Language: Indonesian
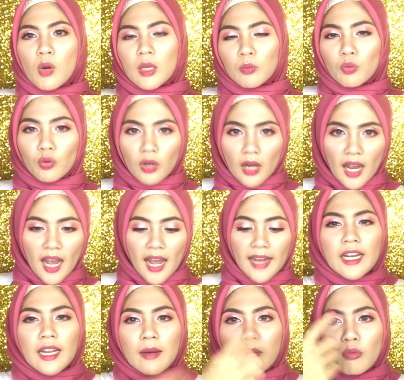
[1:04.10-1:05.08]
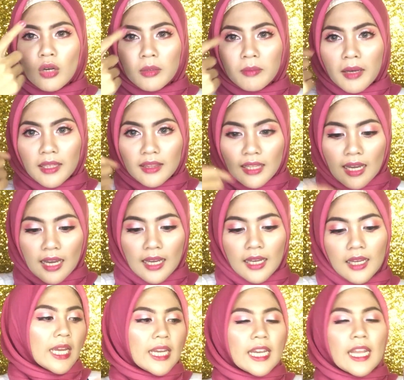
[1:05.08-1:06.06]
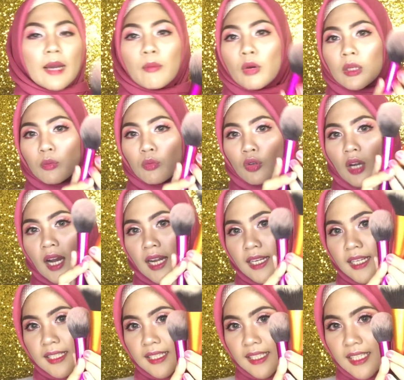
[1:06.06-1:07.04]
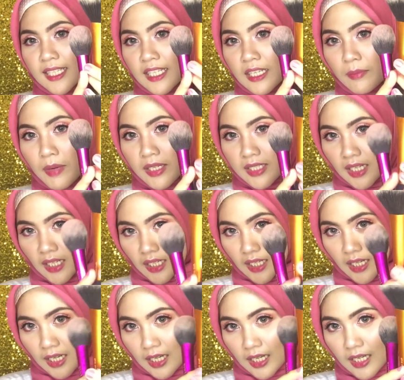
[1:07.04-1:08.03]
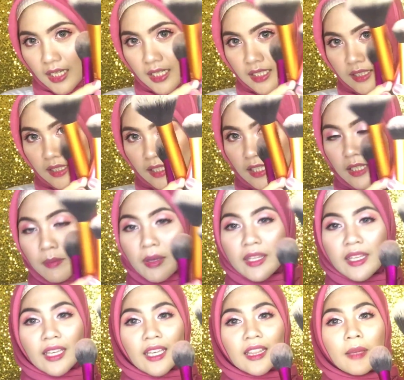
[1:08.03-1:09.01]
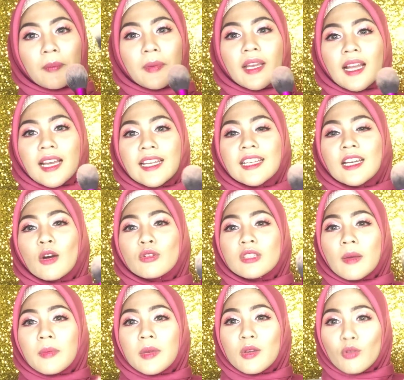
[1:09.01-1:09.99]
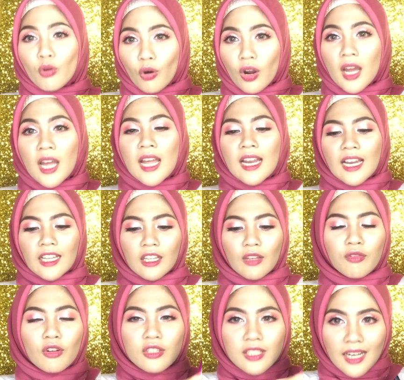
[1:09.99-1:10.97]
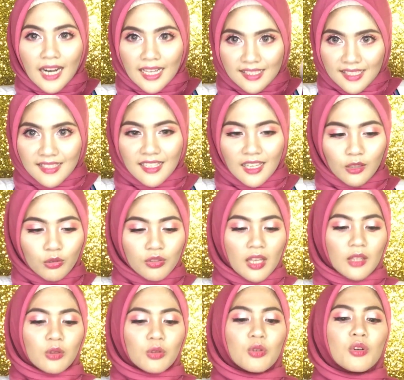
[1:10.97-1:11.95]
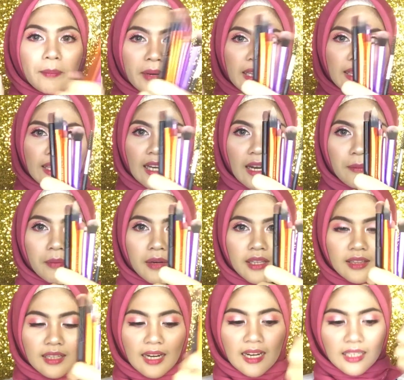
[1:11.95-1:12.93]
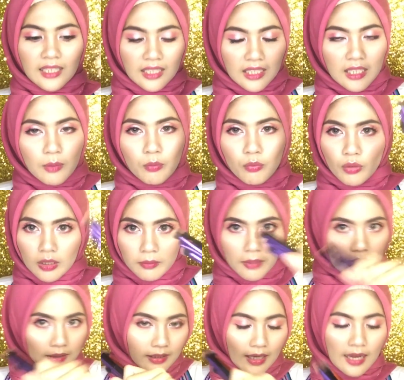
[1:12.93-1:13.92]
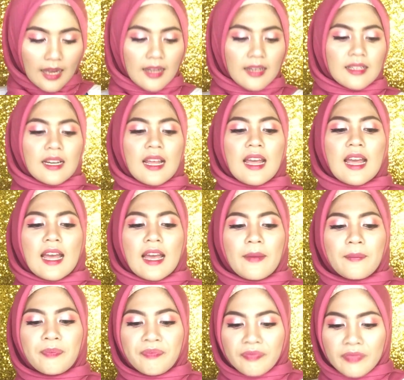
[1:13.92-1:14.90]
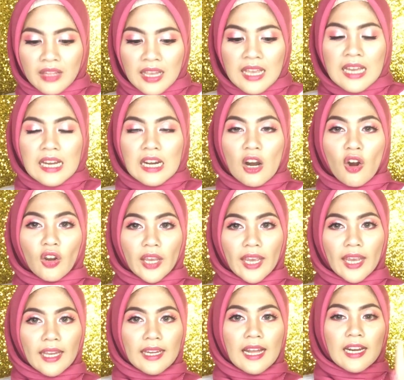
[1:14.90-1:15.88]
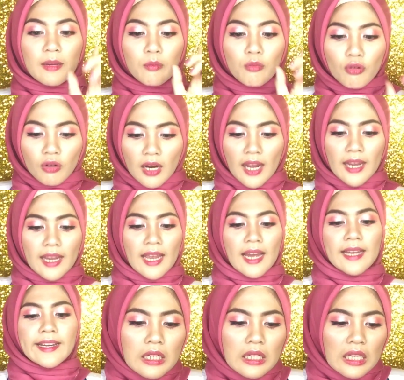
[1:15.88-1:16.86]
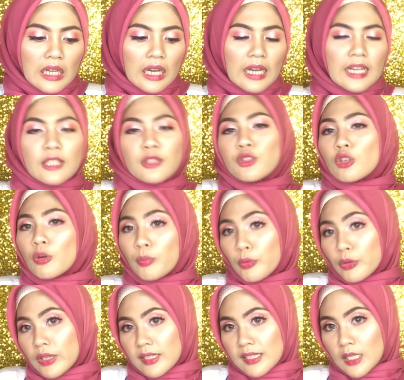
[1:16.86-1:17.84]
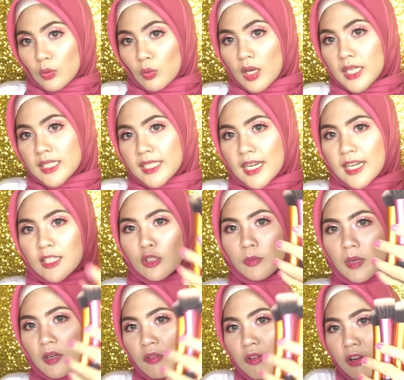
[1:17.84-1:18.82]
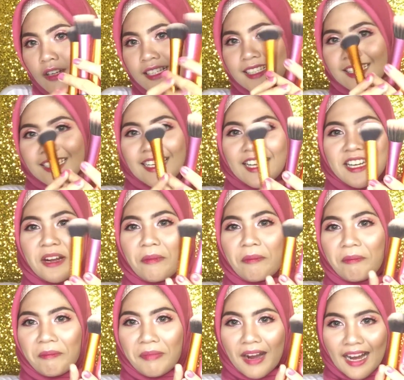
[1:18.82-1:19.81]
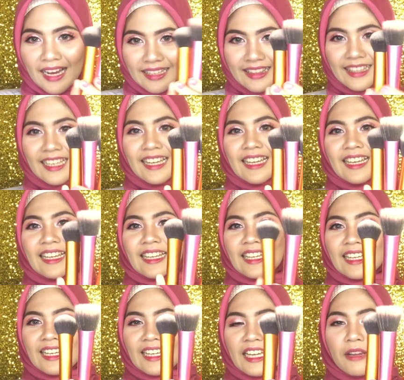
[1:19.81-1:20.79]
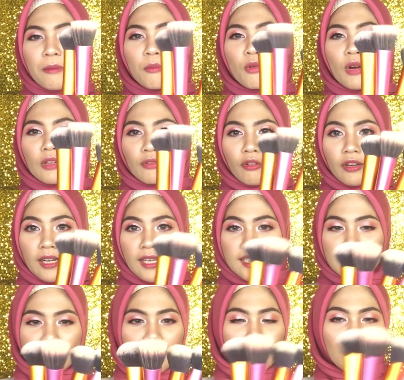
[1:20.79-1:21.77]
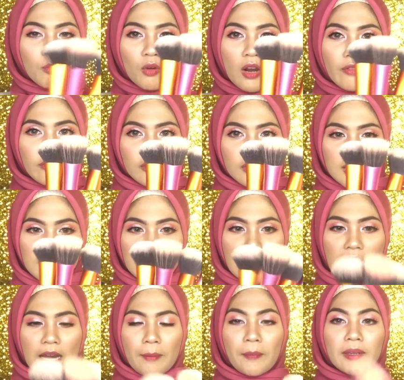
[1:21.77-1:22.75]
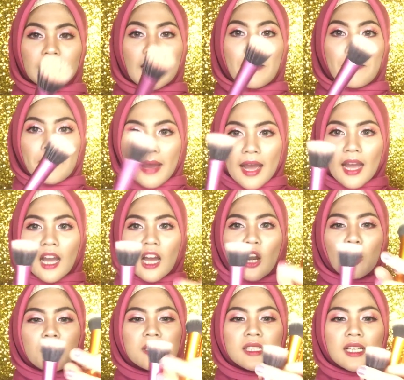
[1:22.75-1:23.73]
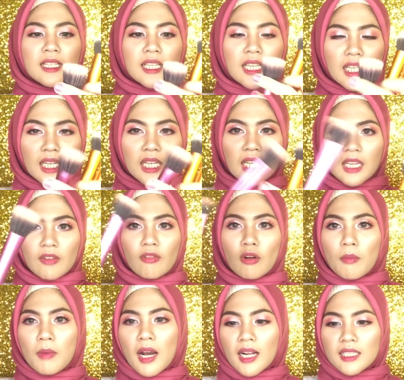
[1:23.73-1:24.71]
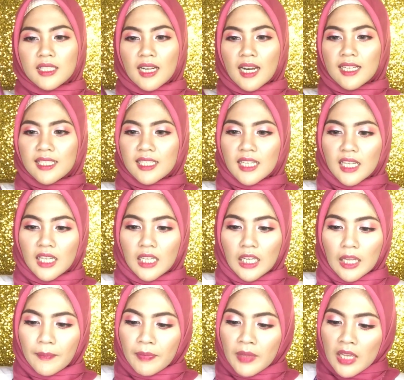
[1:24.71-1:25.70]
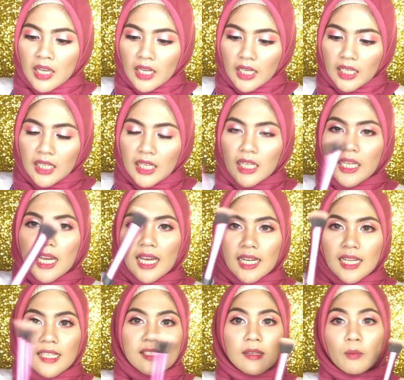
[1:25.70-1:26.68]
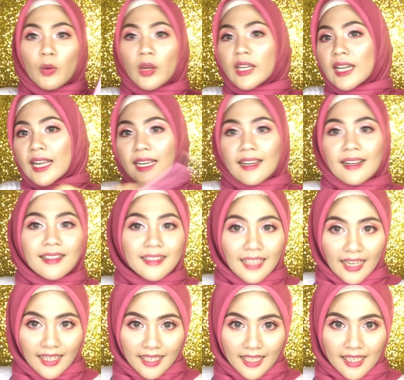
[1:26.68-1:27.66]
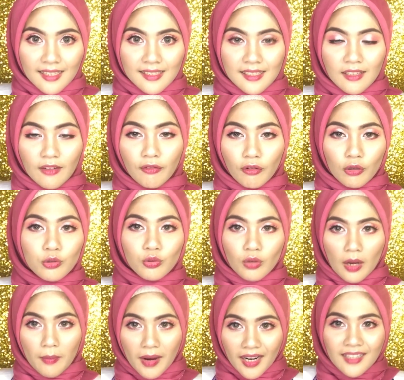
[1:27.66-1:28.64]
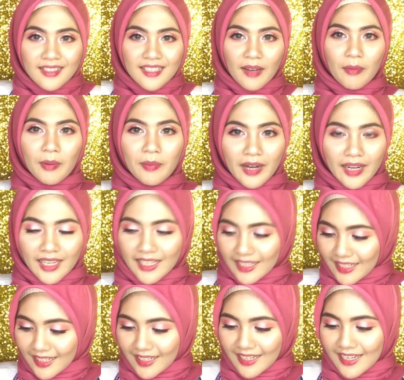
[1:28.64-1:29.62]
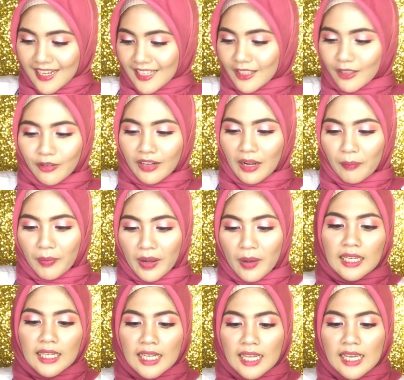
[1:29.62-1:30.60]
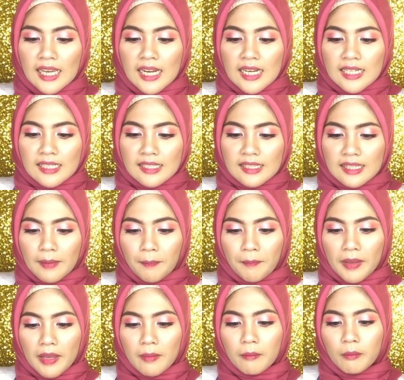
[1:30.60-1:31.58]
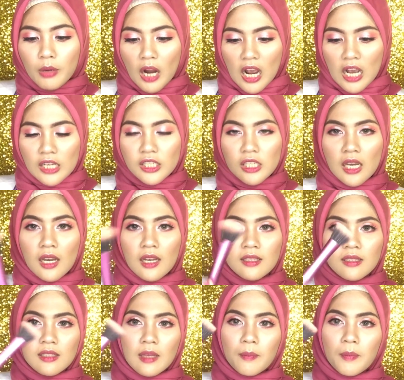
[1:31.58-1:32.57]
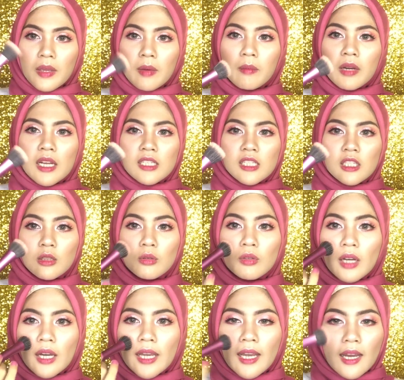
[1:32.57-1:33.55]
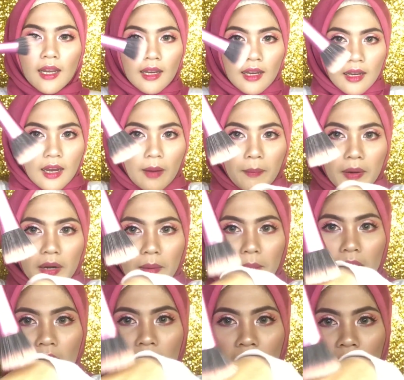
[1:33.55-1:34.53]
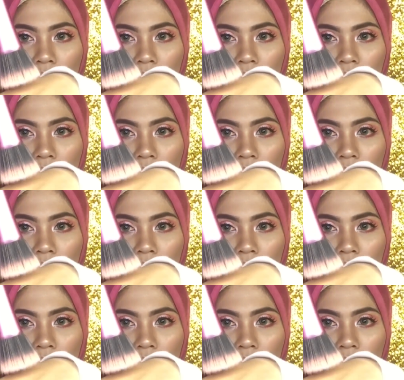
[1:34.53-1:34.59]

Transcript: buat muka ada yang buat mata ini yang buat muka ada segini banyaknya segini banyaknya tapi kalian gak usah bingung nanti flo jelasin satu-satu perintilan-perintilan ini buat mata nah Oke, okay, dari muka ya. Dari kalian cukup punya satu aja, cuman Flo di sini ada empat. Ini buat foundation semua fungsinya. Pertama, kalau misalnya ini nih, Flo bakal jelasin yang ini. Ini dari semuanya dari real teknik Flo suka banget sama brand ini nih nggak tahu kenapa ini stipping brush stipping brush itu kayak eh, apa namanya